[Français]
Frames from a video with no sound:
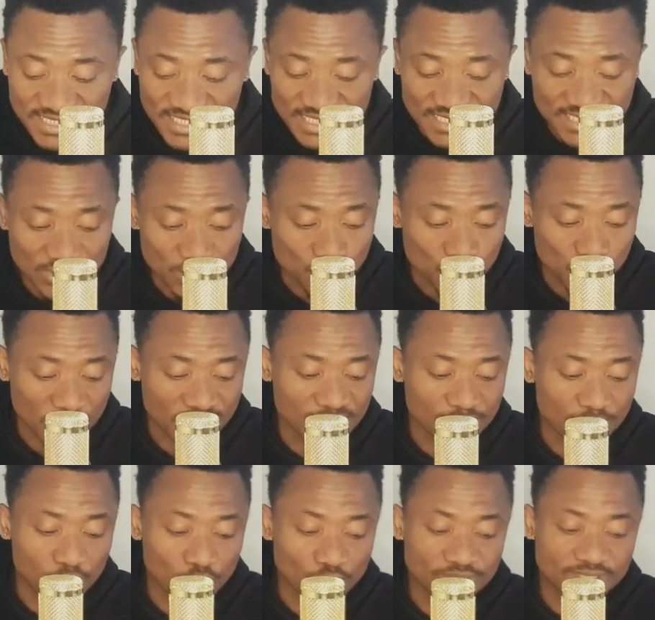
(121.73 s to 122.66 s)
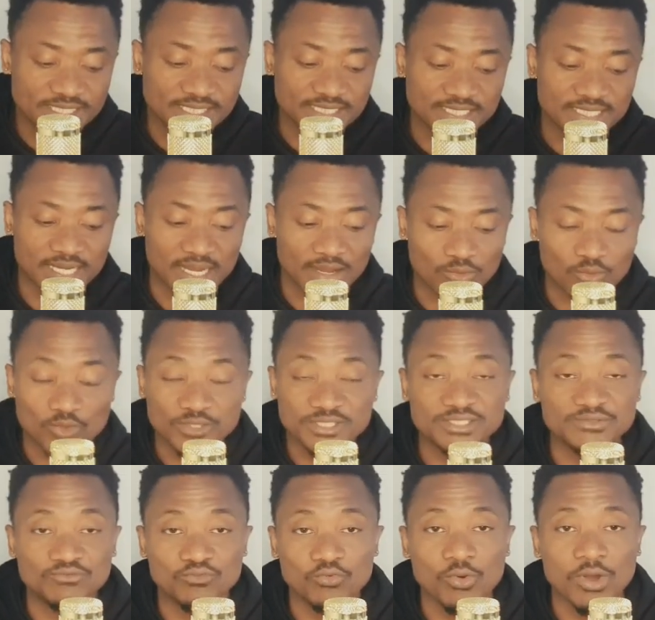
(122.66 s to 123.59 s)
cette histoire des politiques en Côte
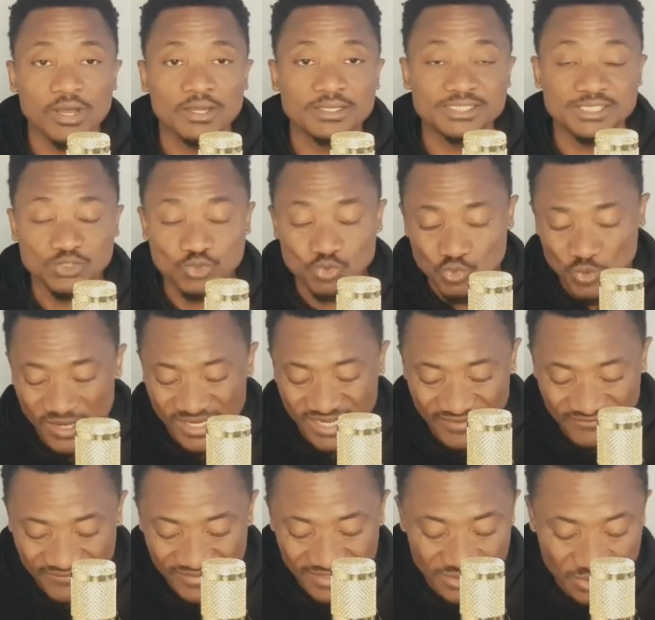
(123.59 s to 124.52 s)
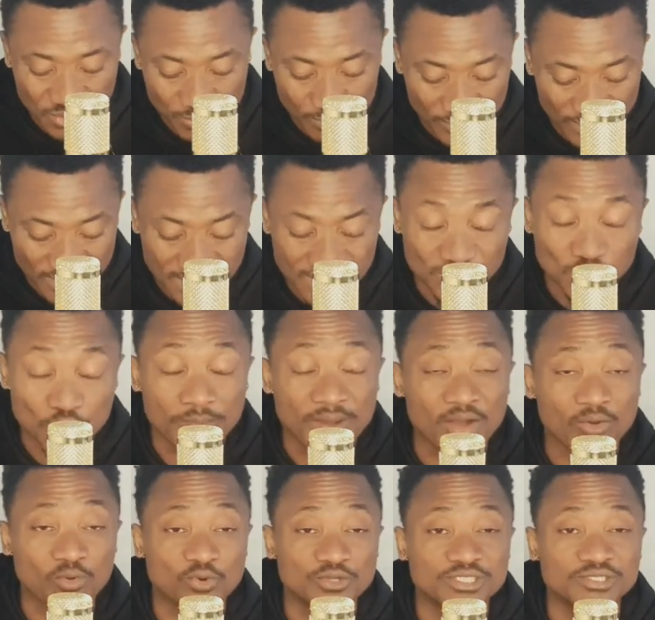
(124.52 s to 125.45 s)
d'Ivoire, surtout en Afrique, précisément
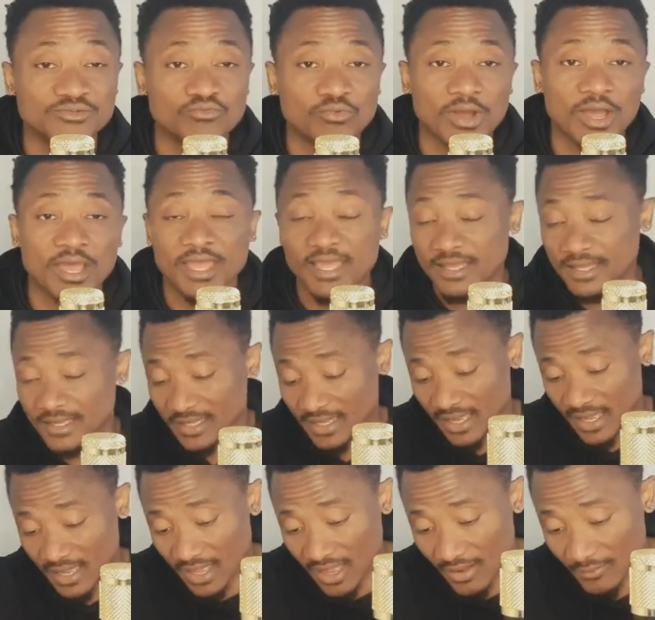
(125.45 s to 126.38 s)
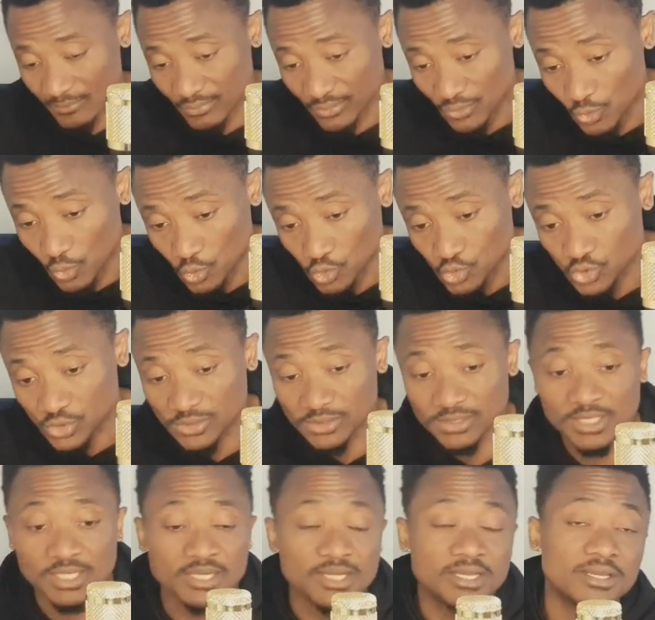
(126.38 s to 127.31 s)
en Côte d'Ivoire, A plus haute
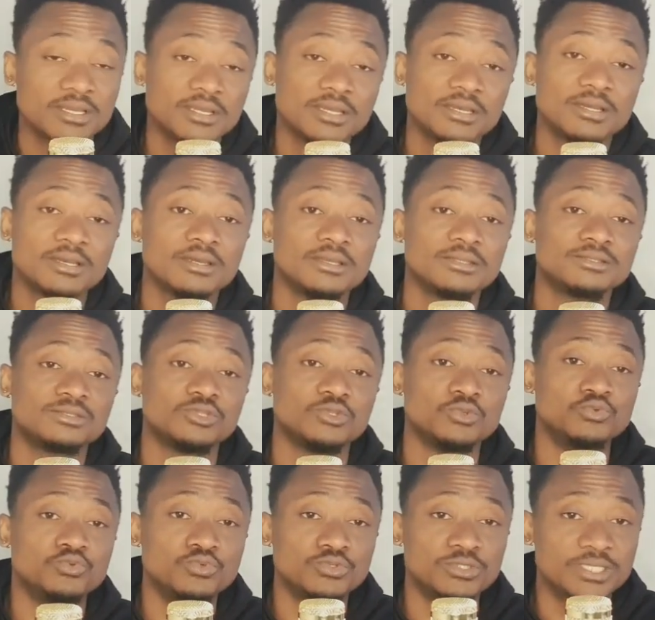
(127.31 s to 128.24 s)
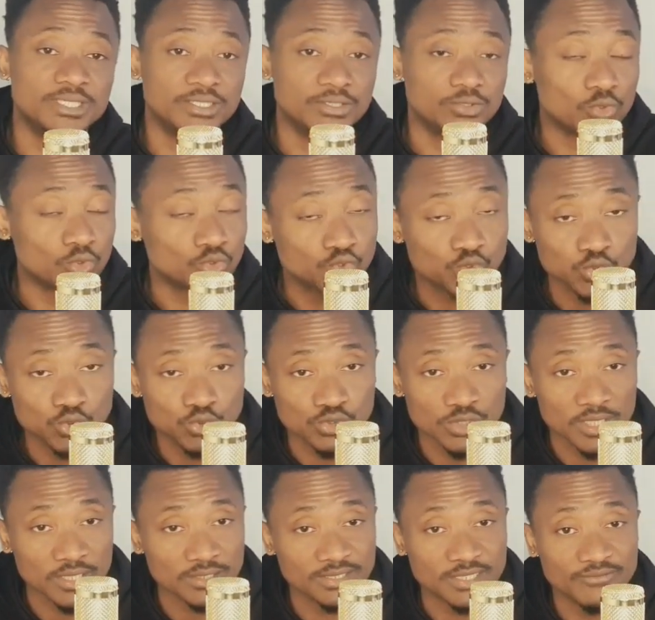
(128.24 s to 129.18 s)
tenue des hautes choses,
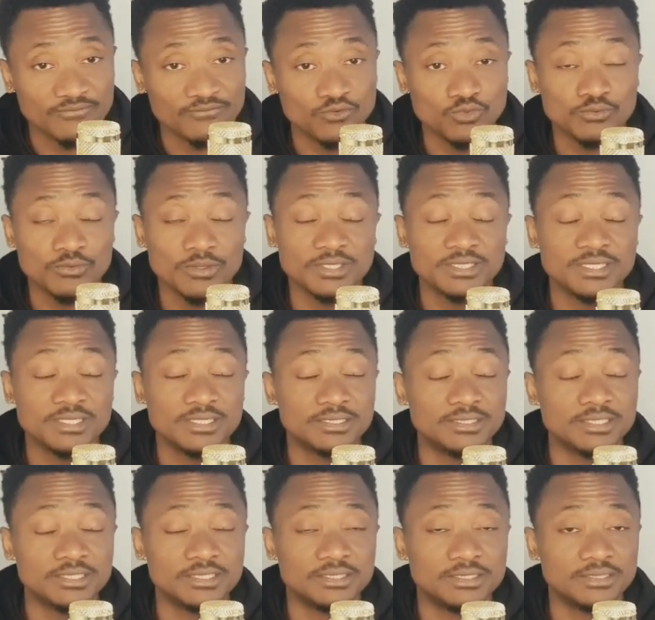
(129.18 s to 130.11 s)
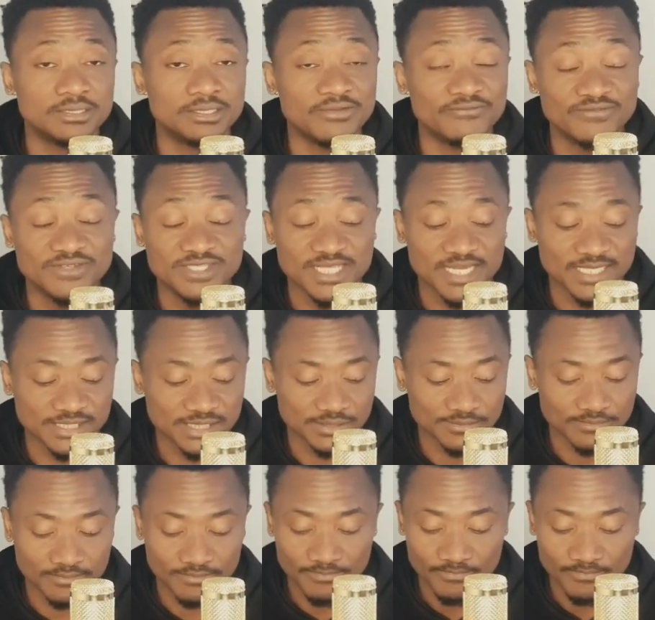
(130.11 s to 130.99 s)
des, visages.